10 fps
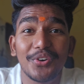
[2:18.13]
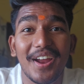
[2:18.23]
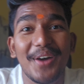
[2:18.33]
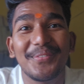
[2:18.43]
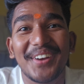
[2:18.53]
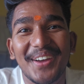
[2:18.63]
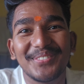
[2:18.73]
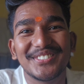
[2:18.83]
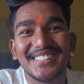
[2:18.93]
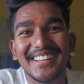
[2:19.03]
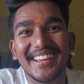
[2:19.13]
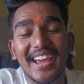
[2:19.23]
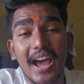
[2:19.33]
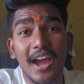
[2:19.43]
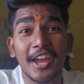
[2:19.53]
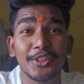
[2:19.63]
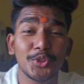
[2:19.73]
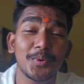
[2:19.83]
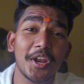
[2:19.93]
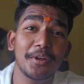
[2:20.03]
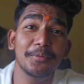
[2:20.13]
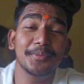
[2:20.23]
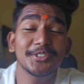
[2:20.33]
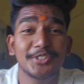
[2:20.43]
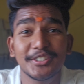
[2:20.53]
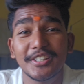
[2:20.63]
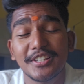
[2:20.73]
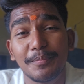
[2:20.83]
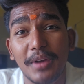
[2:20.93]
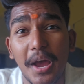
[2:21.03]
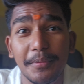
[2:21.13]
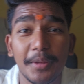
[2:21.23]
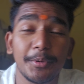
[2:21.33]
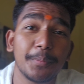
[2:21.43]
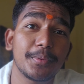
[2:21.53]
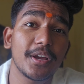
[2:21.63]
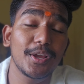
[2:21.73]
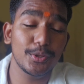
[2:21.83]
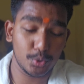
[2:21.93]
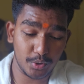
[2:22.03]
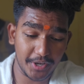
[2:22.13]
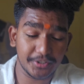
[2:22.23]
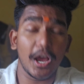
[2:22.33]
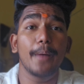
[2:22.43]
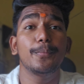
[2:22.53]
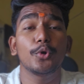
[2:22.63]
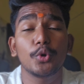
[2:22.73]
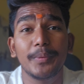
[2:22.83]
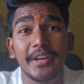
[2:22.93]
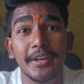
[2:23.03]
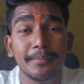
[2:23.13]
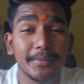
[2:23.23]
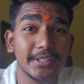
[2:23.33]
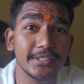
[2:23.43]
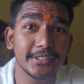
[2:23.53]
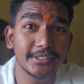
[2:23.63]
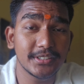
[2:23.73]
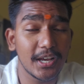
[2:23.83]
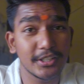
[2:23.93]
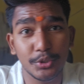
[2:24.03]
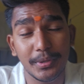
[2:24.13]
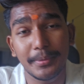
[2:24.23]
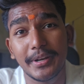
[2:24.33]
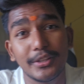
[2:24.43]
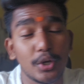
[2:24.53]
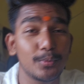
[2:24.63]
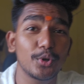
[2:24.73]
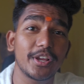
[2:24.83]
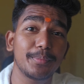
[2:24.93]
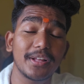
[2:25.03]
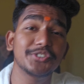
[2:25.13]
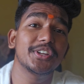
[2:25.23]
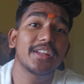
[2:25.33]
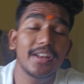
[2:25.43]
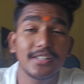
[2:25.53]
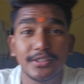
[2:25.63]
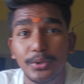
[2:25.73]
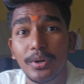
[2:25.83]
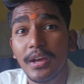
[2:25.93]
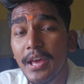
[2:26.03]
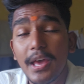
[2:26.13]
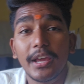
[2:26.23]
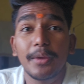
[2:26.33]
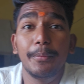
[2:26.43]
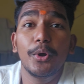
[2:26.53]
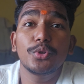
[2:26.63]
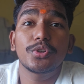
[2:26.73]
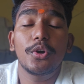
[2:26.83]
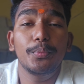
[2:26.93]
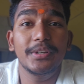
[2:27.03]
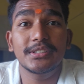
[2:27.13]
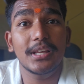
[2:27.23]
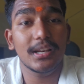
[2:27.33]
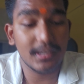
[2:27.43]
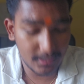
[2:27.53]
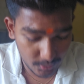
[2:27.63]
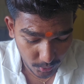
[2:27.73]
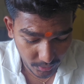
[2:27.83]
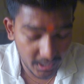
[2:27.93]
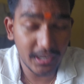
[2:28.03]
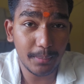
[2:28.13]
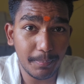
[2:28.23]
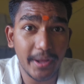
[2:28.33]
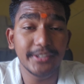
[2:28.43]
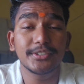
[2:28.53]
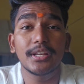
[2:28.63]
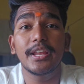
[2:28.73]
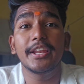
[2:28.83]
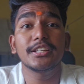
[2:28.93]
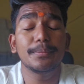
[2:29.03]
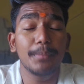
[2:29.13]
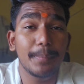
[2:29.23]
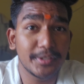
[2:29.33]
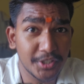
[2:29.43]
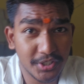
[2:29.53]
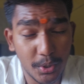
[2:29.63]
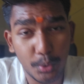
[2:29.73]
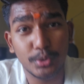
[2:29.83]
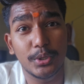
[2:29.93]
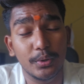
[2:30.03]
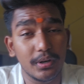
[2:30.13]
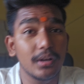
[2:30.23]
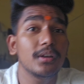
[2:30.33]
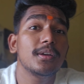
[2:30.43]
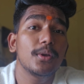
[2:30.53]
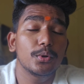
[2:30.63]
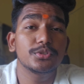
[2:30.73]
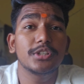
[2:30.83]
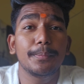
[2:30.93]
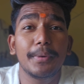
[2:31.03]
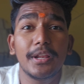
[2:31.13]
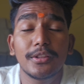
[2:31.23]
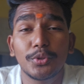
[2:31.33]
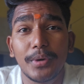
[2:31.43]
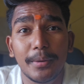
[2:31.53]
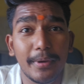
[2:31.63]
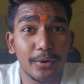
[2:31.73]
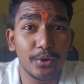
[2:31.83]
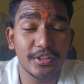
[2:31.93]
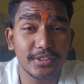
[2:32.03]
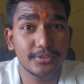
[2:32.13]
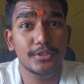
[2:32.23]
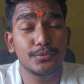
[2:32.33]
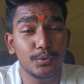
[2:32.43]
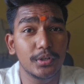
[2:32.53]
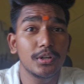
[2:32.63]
राम राम जी आ गया तुम्हारा मस्त से सब काम धाम निपटा के सो गाइस आप लोगों में बस आज तो मेरा बर्थडे तो आप लोगों को एक बात शेयर करना चाहता हूँ कि मैं हो चुका हूँ 20 साल का और अगले 5 साल यानी कि जब मैं 25 का हो जाऊंगा उससे पहले तुम्हारा बाइक होना सक्सेसफुल